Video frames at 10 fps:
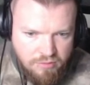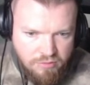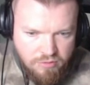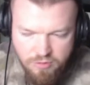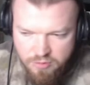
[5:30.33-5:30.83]

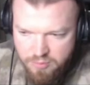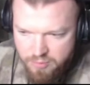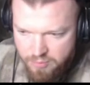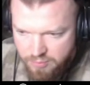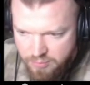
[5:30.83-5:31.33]
Czy
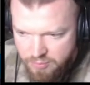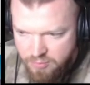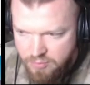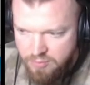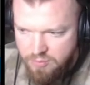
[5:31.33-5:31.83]

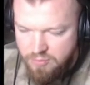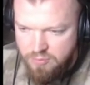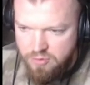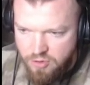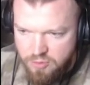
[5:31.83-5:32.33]

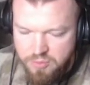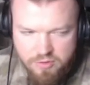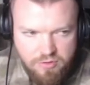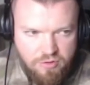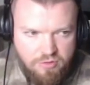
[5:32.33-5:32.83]
zrobić
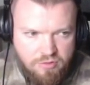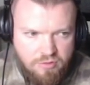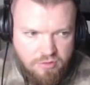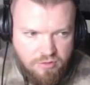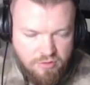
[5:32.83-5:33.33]
coś?
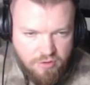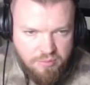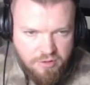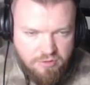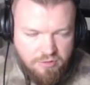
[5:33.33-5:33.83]
No i
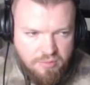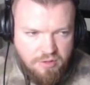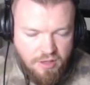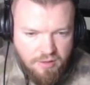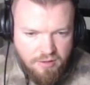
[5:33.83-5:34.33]
zrobiliśmy,
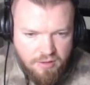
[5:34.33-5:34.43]
nie?